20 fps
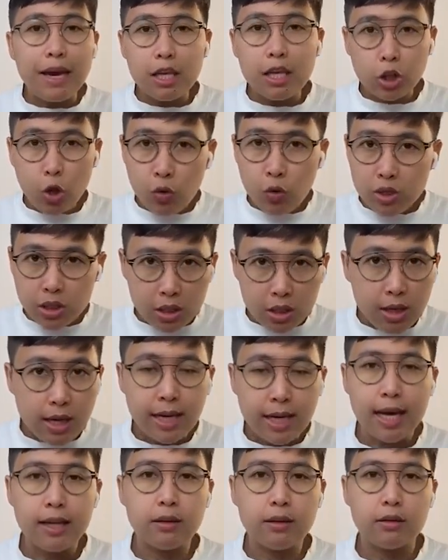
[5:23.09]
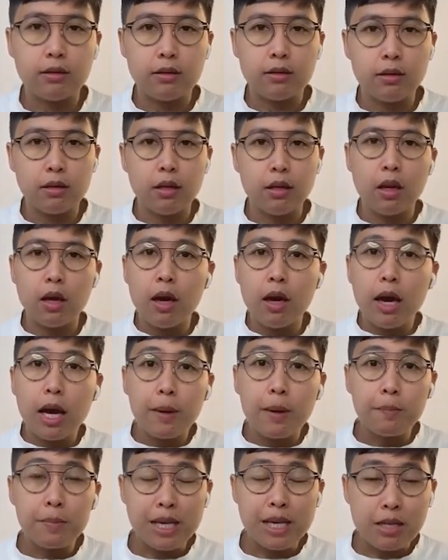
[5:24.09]
ไม่ต้องเชื่อนัด
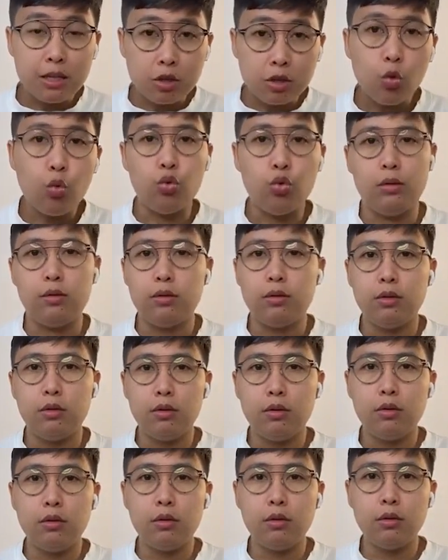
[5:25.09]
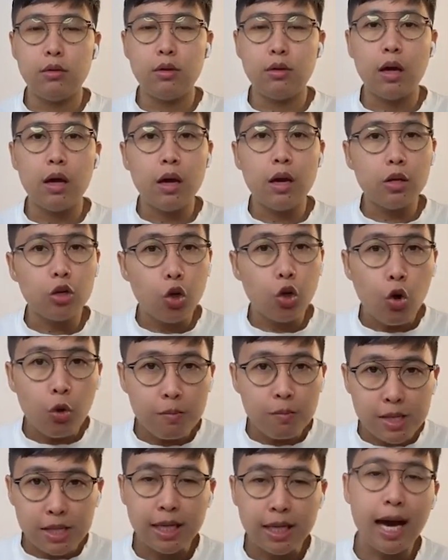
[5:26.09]
พิสูจน์ ล
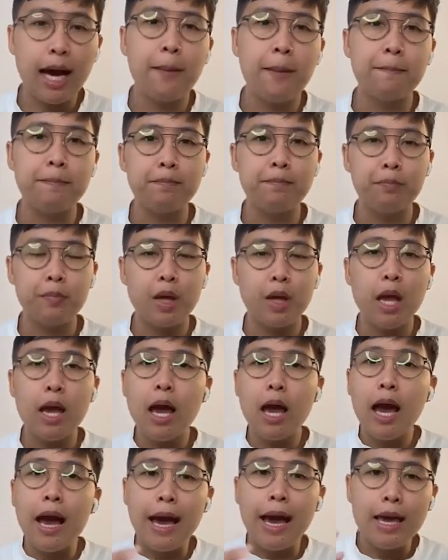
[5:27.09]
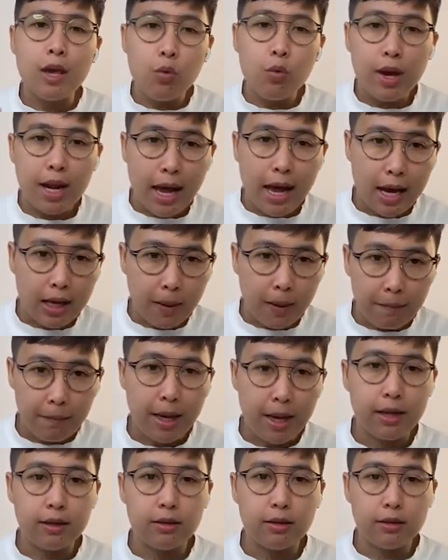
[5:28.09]
งมือทำ ให้เวลากั
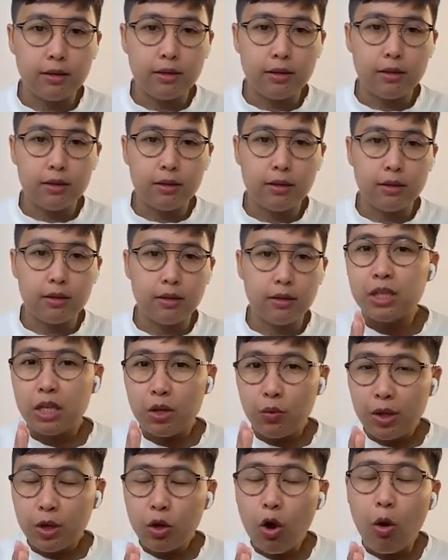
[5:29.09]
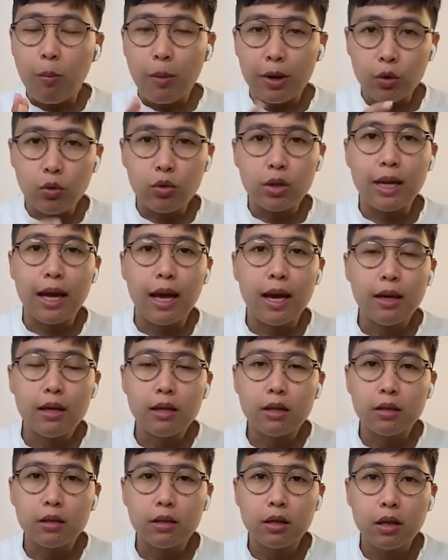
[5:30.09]
บมัน ชีวิตของมนุษย์นะ
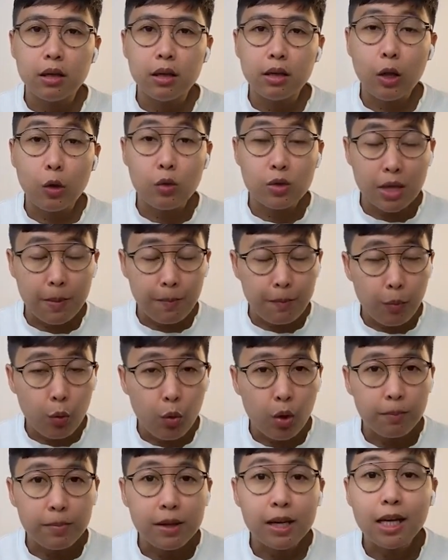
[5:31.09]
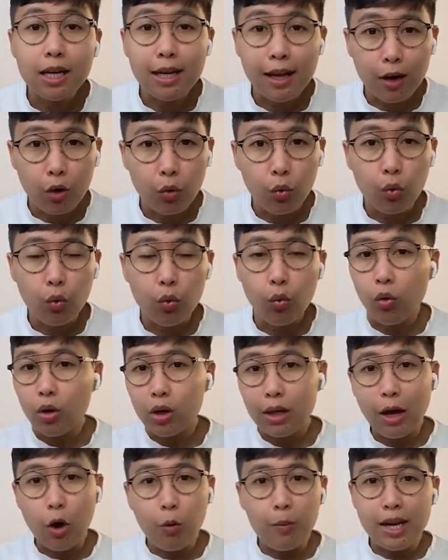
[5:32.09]
เราเจ็บปวดเพื่อเรียนรู้
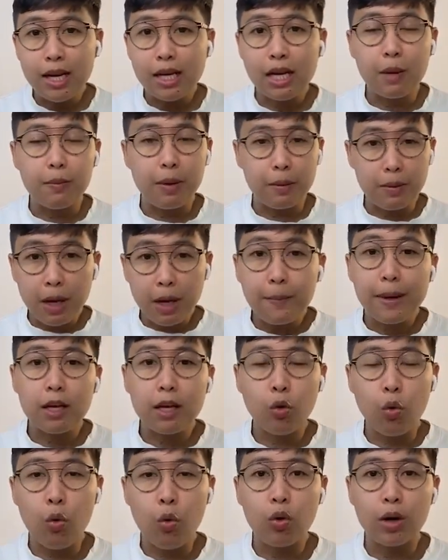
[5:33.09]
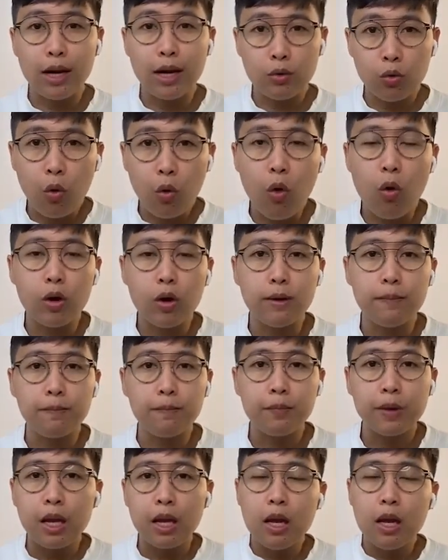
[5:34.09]
เราไม่ได้เกิดมาเพื่อเป็นทุกข์นะทุกคน